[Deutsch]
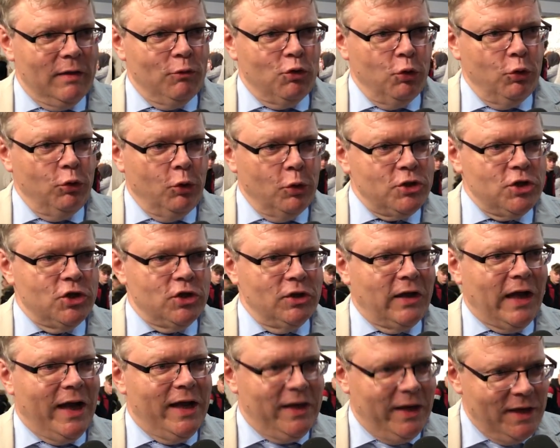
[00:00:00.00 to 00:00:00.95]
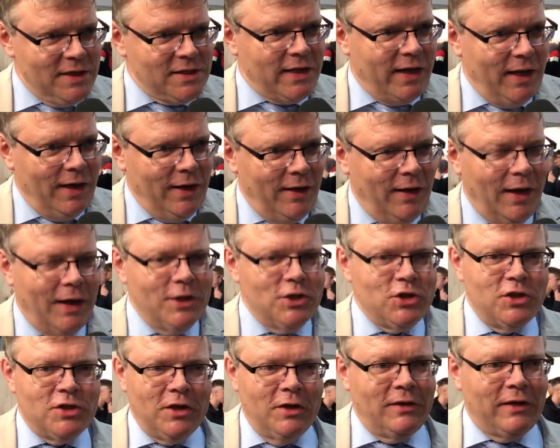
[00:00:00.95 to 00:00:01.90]
nutze ich einen 3D-Scanner,
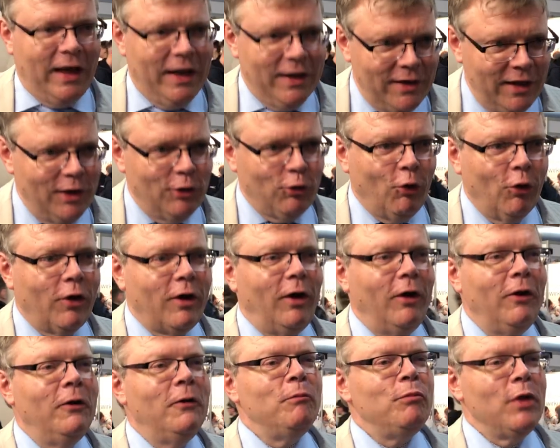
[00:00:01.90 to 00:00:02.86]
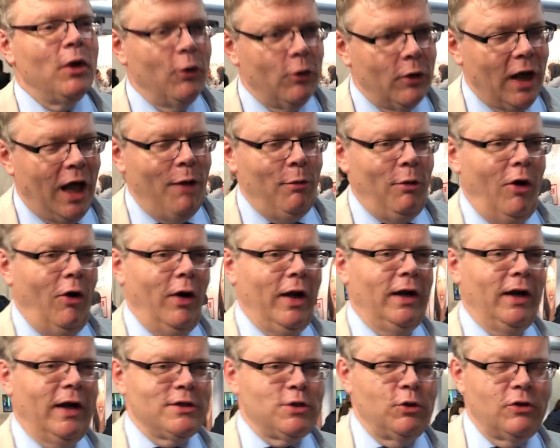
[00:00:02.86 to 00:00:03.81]
anschließend einen 3D-Drucker und habe auch
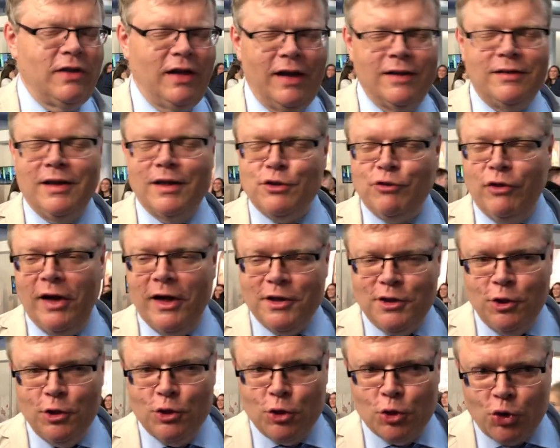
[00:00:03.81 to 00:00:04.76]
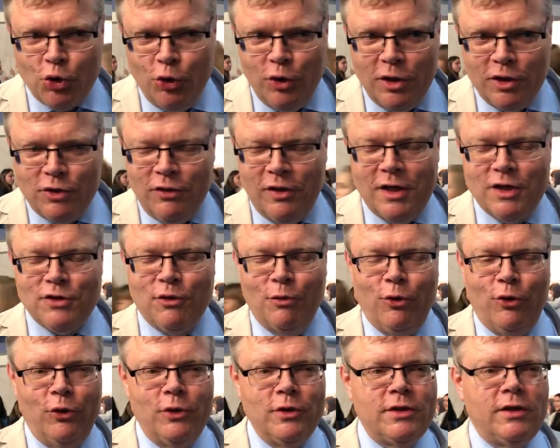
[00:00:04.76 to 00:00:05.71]
ein Resultat, das vielleicht nicht so schön ist wie das
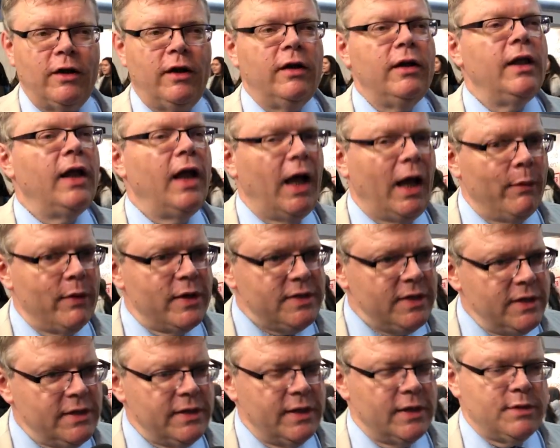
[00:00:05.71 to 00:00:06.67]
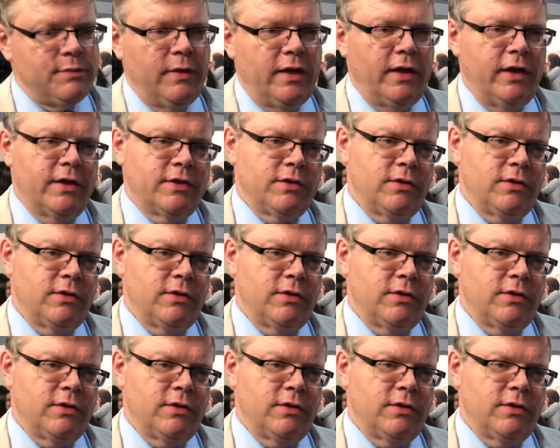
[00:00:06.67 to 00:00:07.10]
vom Künstler, aber es ist erstmal ein